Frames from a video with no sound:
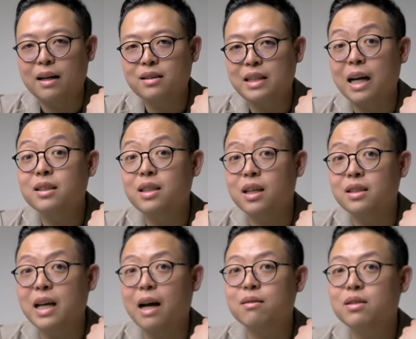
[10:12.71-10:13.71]
家讲解一
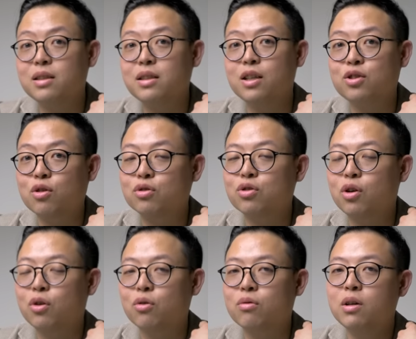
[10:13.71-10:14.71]
下这些手
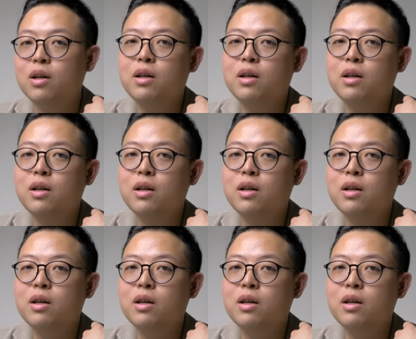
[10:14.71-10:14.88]
冲